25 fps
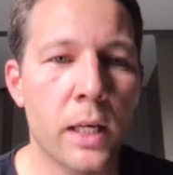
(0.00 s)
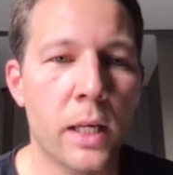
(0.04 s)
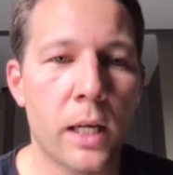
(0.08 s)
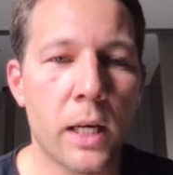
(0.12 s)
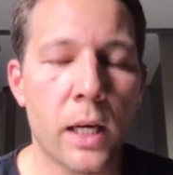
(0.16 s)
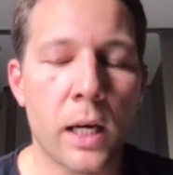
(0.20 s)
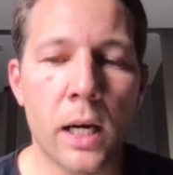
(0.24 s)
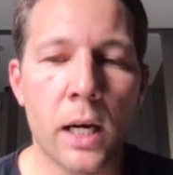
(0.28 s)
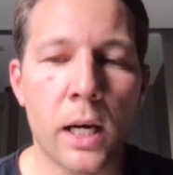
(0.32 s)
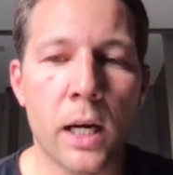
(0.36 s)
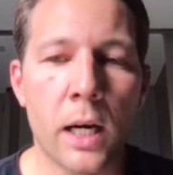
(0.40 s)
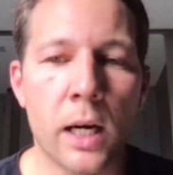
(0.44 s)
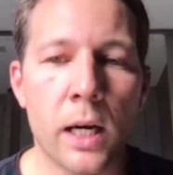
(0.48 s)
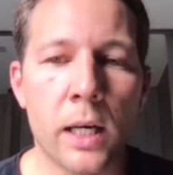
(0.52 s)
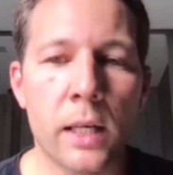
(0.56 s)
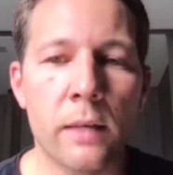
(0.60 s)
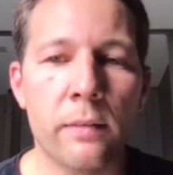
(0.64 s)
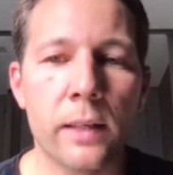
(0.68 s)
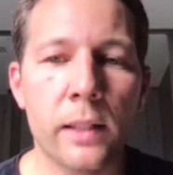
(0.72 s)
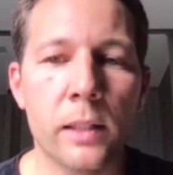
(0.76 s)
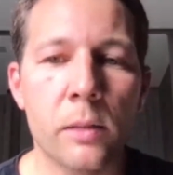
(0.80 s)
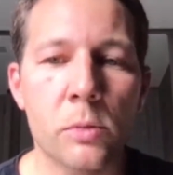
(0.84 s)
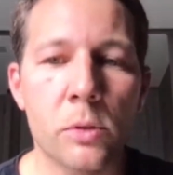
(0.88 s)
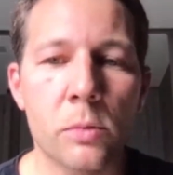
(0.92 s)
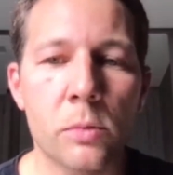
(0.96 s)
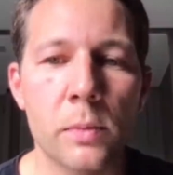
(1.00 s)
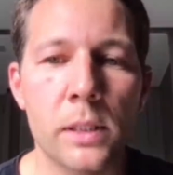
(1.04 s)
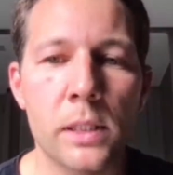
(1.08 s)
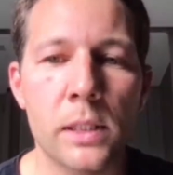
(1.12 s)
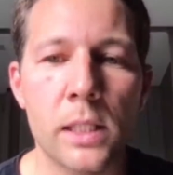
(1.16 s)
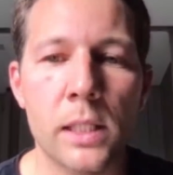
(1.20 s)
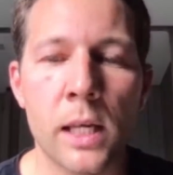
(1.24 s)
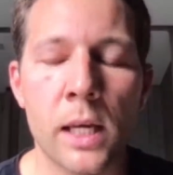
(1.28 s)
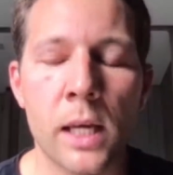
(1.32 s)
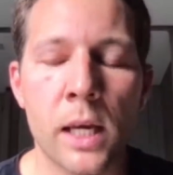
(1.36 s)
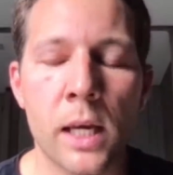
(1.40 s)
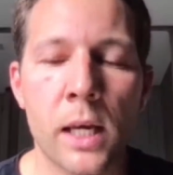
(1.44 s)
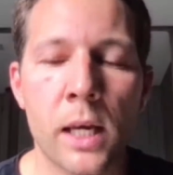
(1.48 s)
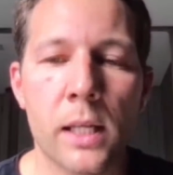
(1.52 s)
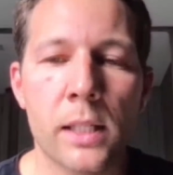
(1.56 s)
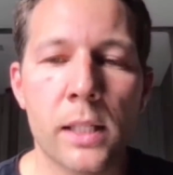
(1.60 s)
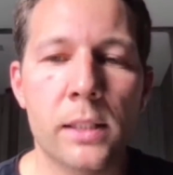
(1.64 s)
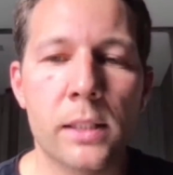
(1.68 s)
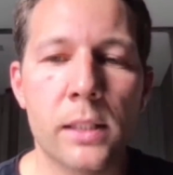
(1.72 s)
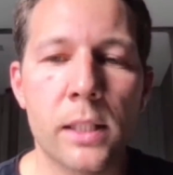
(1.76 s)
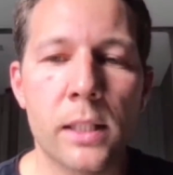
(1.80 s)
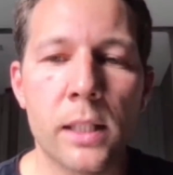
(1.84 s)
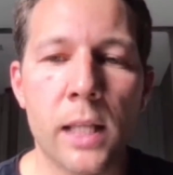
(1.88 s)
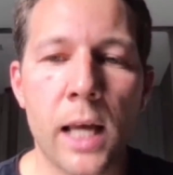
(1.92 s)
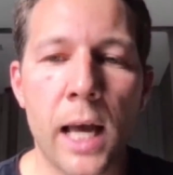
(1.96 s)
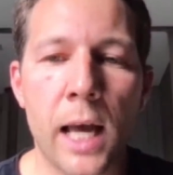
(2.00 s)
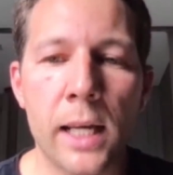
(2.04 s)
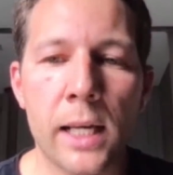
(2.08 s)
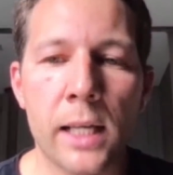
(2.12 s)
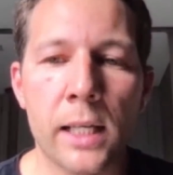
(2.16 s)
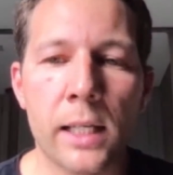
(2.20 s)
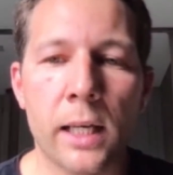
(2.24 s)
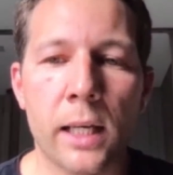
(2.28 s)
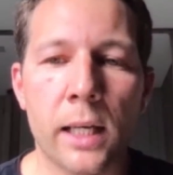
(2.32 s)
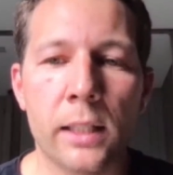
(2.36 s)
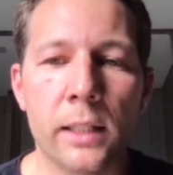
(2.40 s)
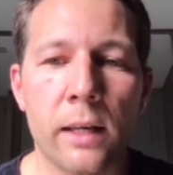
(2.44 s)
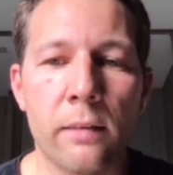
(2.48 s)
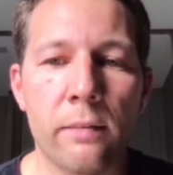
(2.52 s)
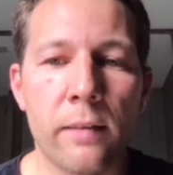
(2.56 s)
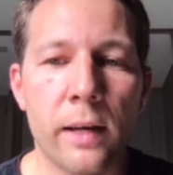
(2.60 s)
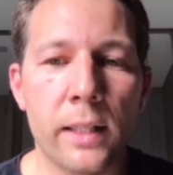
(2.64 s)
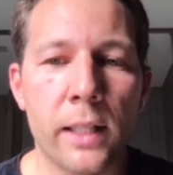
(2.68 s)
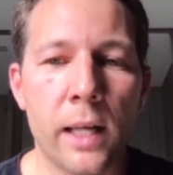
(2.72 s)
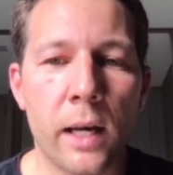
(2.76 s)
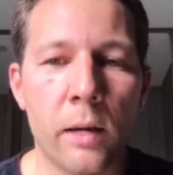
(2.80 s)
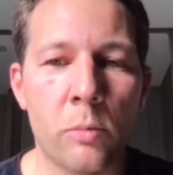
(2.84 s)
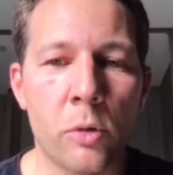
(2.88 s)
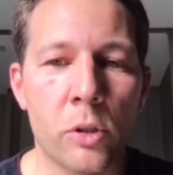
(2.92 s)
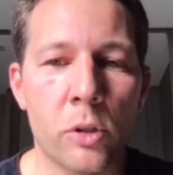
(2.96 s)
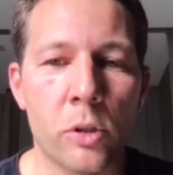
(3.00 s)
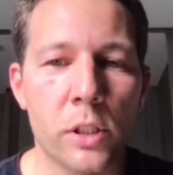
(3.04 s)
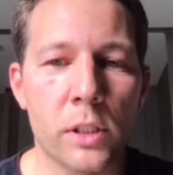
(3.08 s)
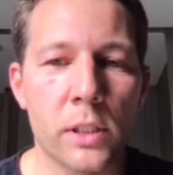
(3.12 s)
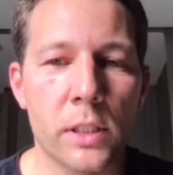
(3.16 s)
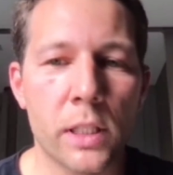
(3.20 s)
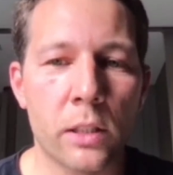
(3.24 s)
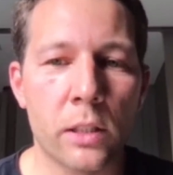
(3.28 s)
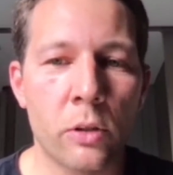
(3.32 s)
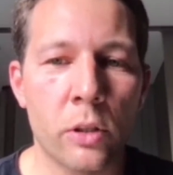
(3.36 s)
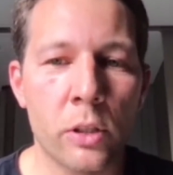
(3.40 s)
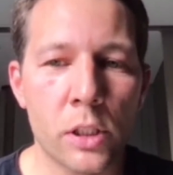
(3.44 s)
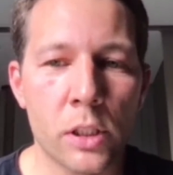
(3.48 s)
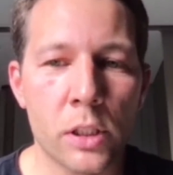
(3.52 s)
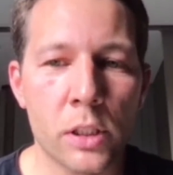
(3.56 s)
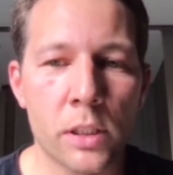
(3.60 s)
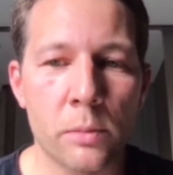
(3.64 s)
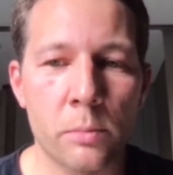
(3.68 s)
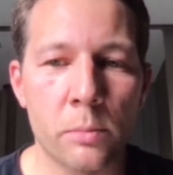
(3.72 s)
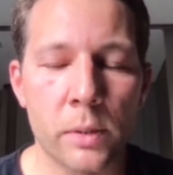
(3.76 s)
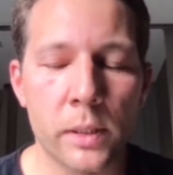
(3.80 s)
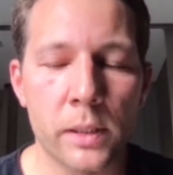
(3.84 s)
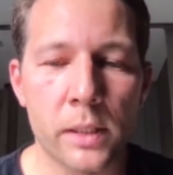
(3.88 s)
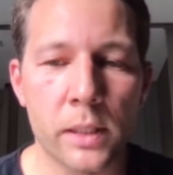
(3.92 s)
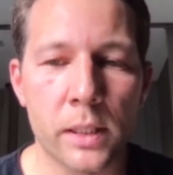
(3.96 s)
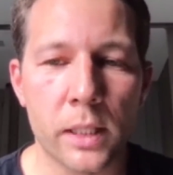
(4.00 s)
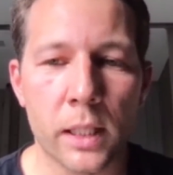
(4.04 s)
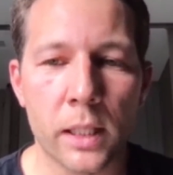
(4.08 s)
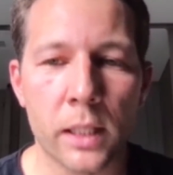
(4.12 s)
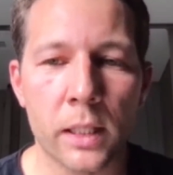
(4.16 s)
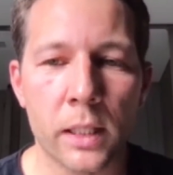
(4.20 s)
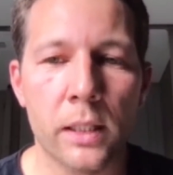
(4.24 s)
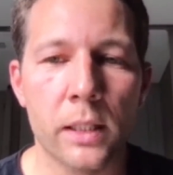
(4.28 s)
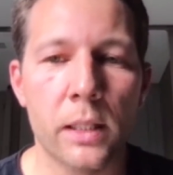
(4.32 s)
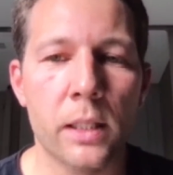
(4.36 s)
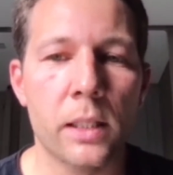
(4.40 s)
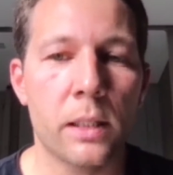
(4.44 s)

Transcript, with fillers: А, и в этом смысле сценарий, когда война может закончиться быстро